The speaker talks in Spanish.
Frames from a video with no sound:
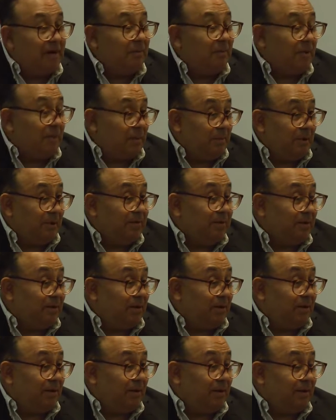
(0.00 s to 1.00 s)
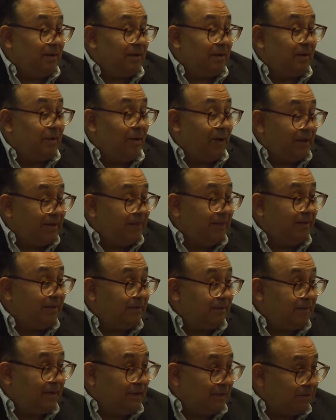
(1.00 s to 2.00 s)
Pero además
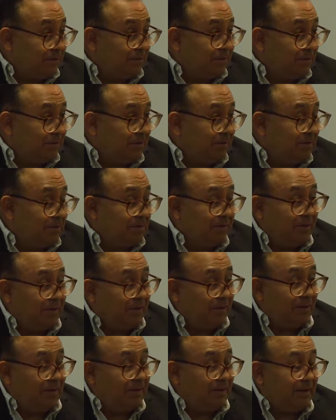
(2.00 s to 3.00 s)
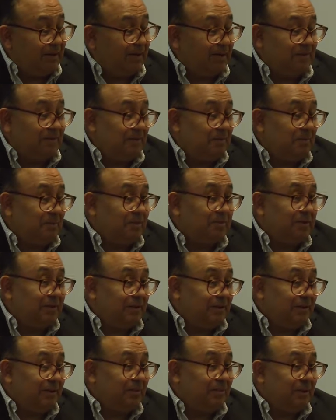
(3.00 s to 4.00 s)
recolectas datos, recolectar datos es
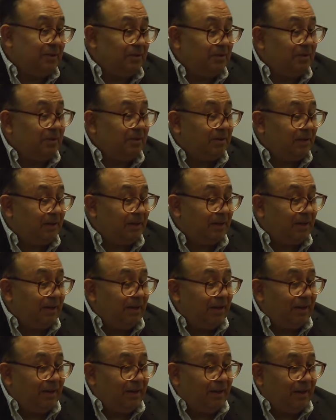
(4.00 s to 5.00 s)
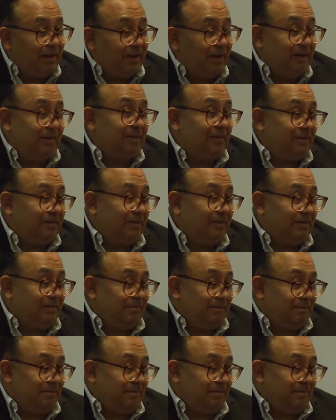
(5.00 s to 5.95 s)
importante también durante estas